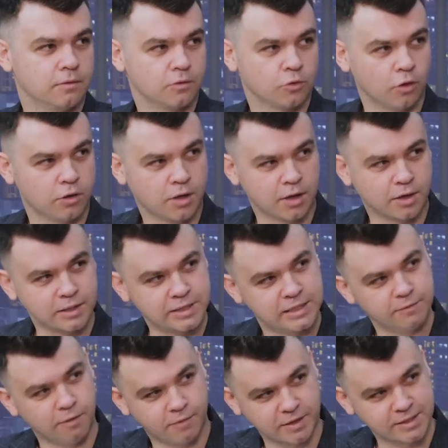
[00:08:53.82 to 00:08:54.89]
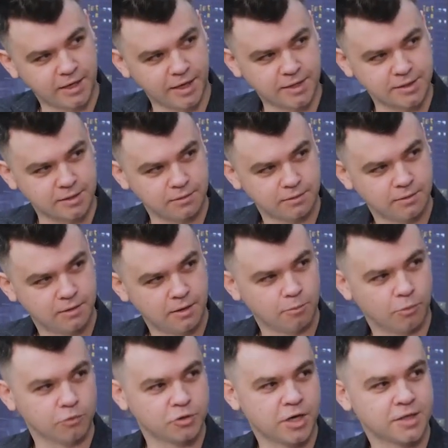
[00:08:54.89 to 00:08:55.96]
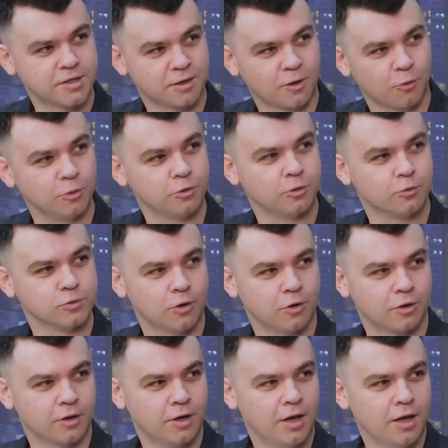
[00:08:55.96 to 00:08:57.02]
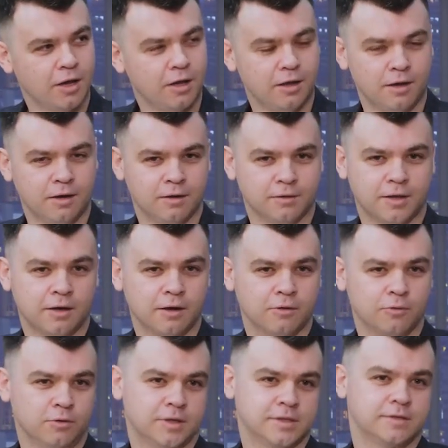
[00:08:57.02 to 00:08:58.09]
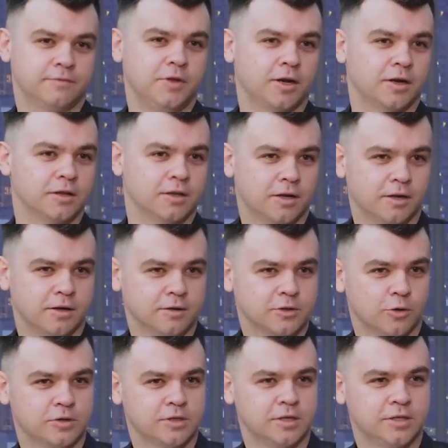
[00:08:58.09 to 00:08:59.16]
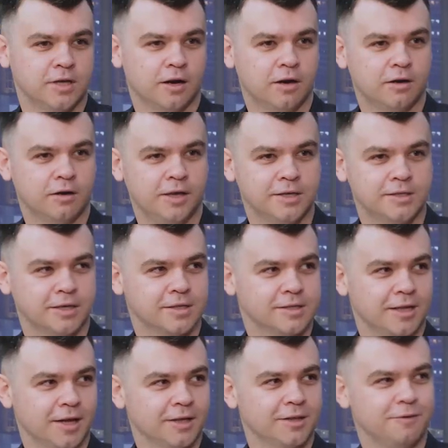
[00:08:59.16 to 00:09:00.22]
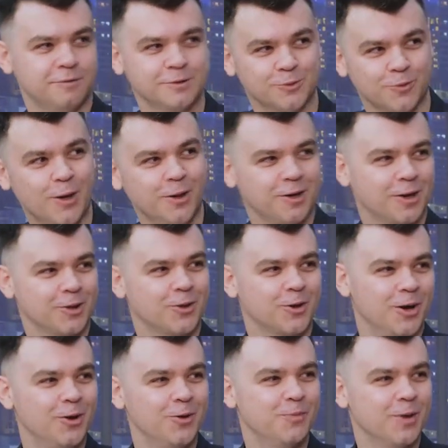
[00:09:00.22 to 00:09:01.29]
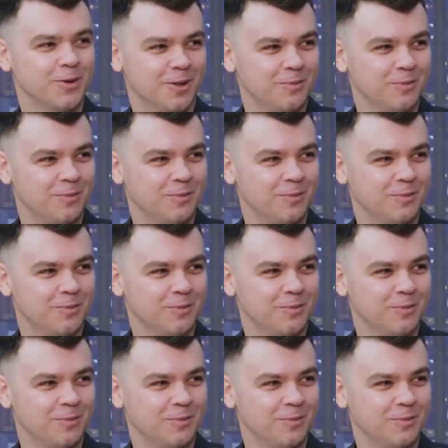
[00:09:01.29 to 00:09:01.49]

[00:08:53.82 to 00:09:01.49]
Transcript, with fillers: только красиво в разрезе получается какой-то узор. И так как у нас в некоторых соцсетях есть эстеты, визуалы, которые любят